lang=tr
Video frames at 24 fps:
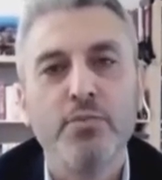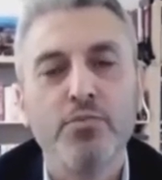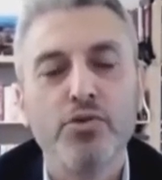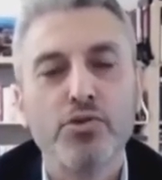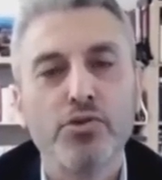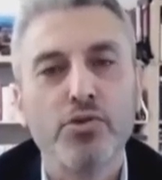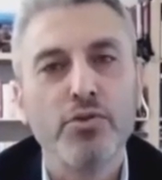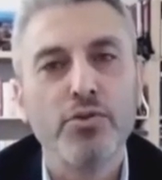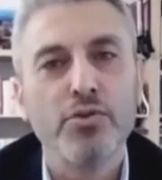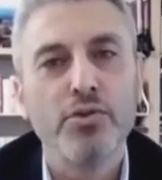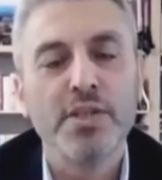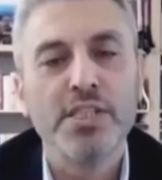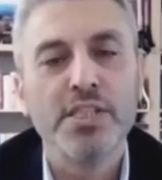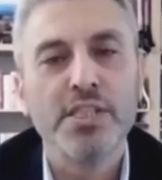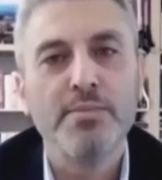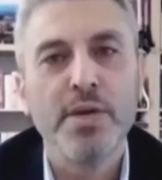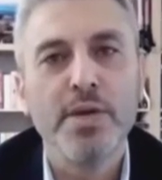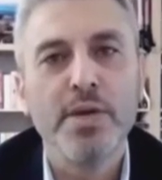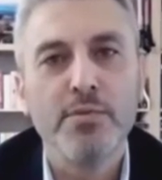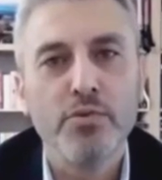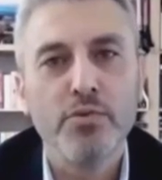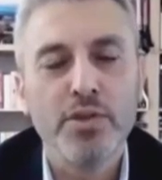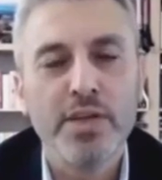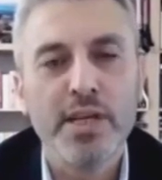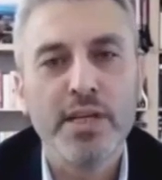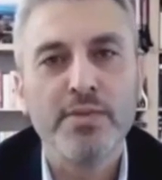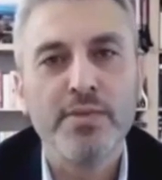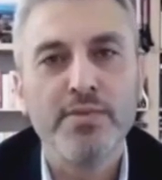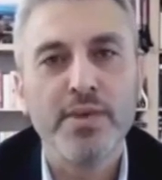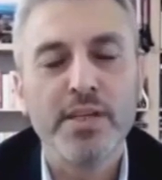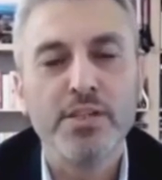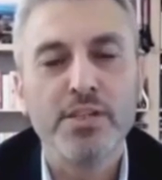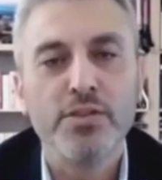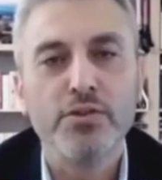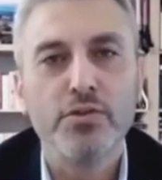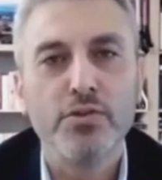Bu son derece memnuniyet
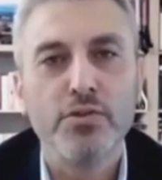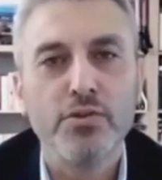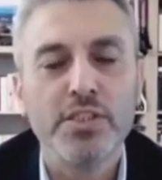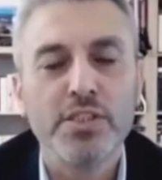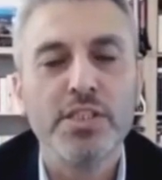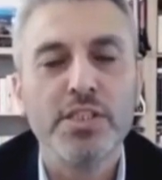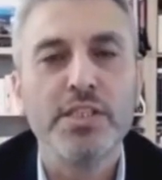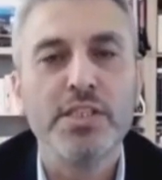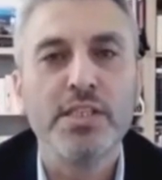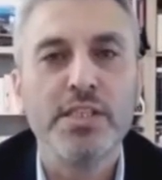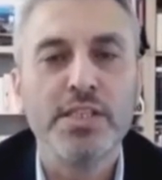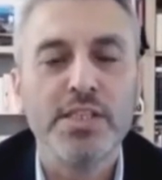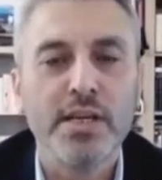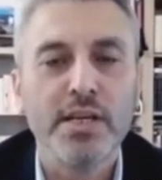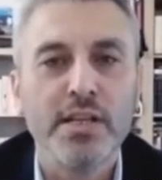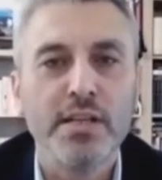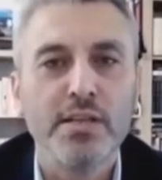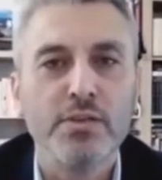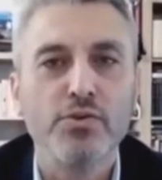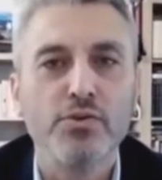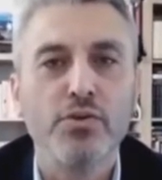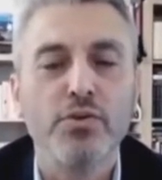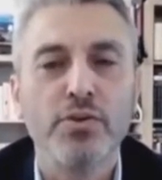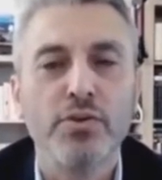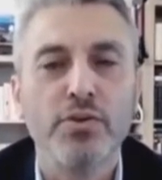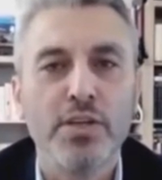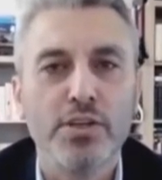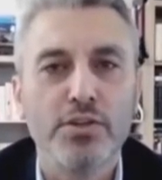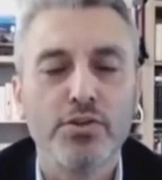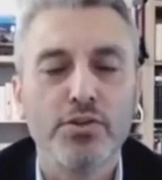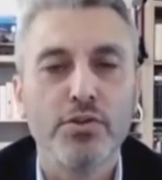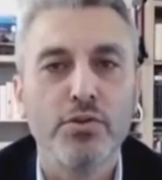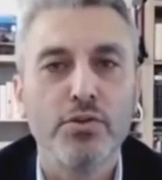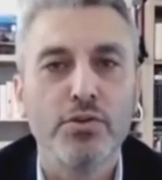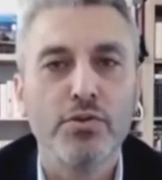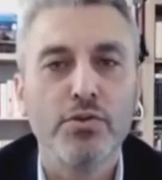verici çünkü ciddi şekilde sorun
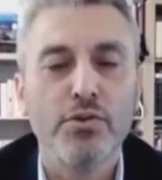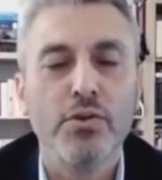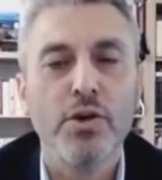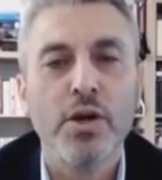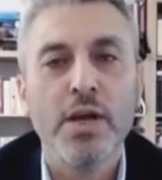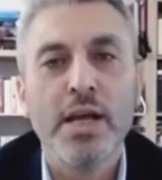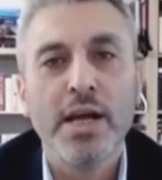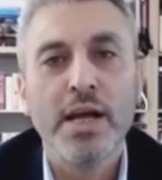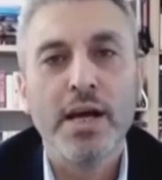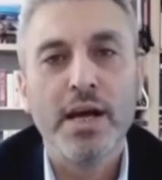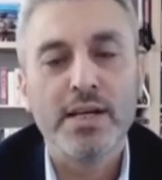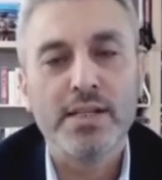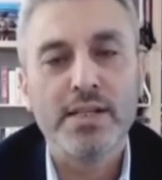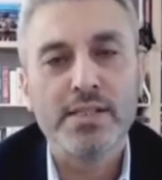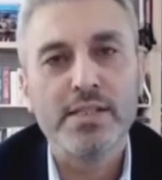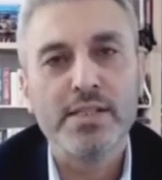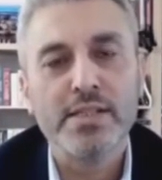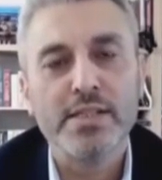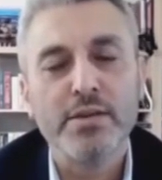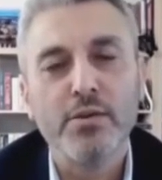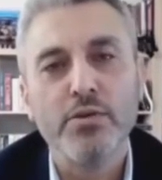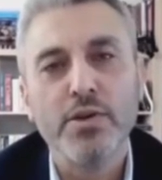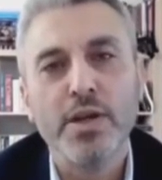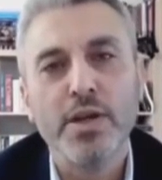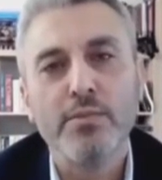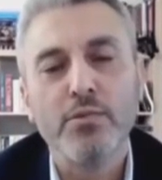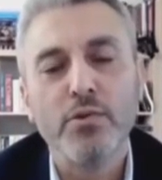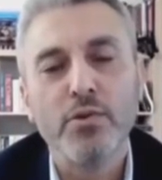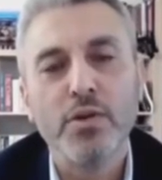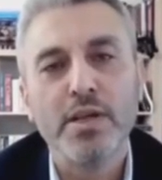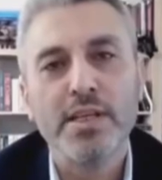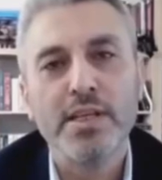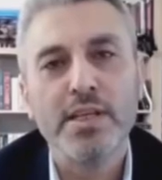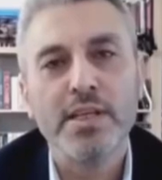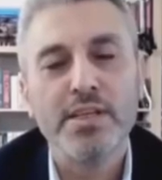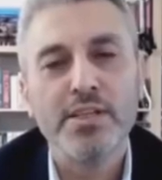yaşıyorduk. Aslında önemli
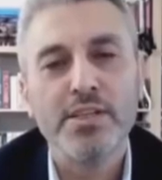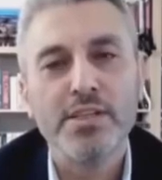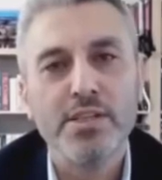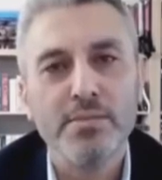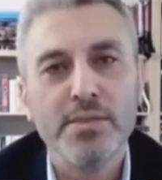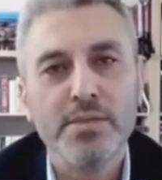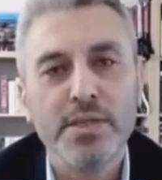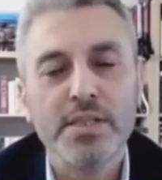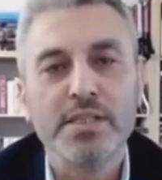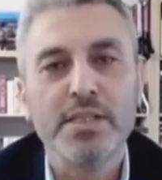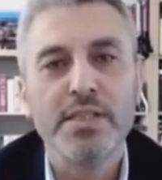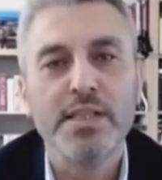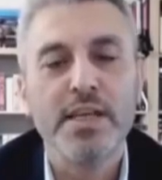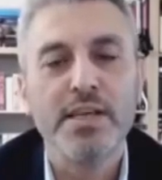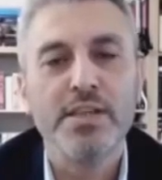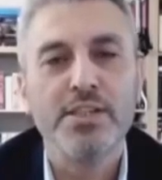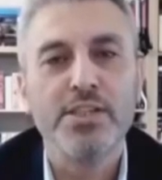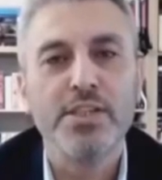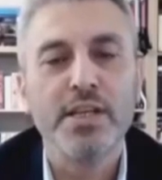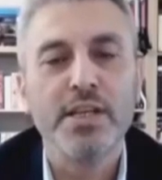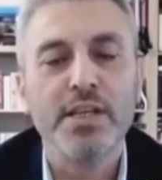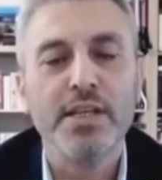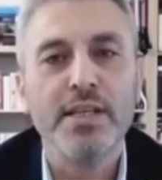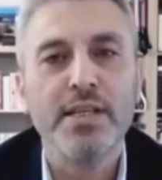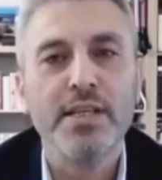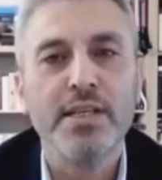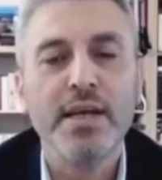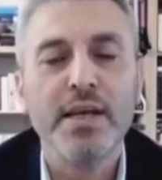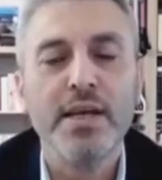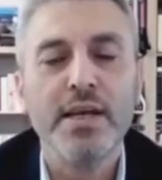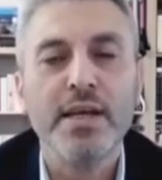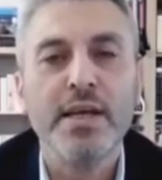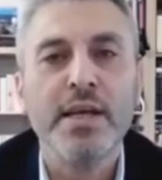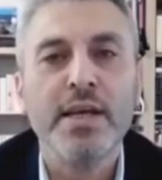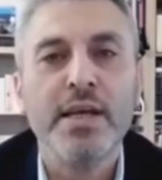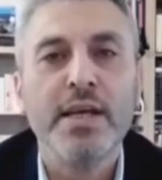olan ikinci bir değişiklik
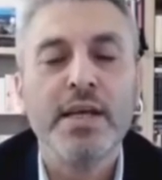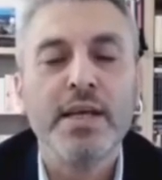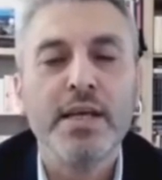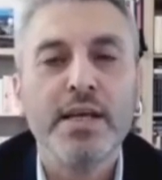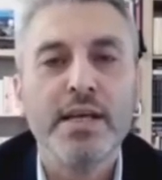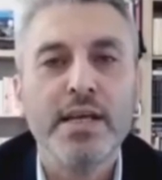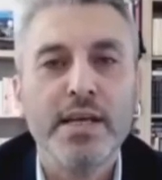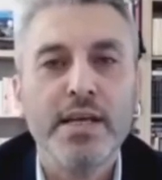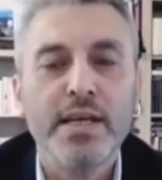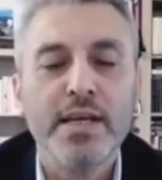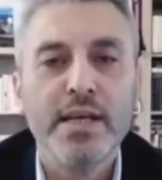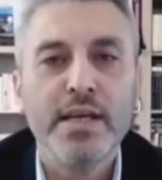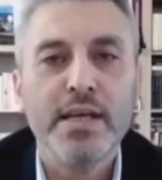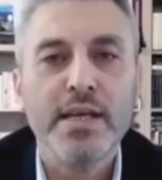de e,